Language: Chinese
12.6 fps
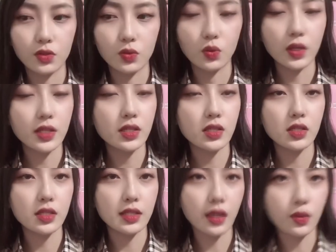安其实，在
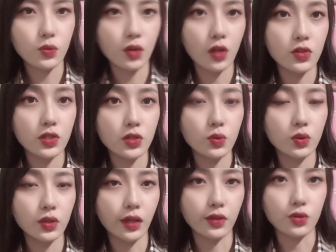遇到这些困难的
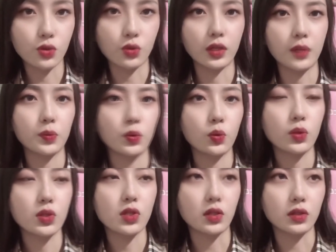时候，他们都会找
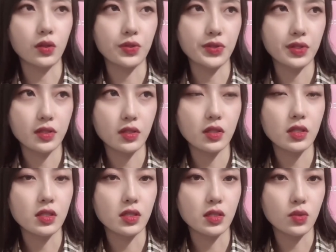到一些应急
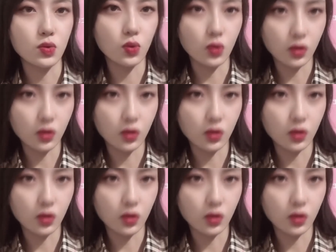的措施，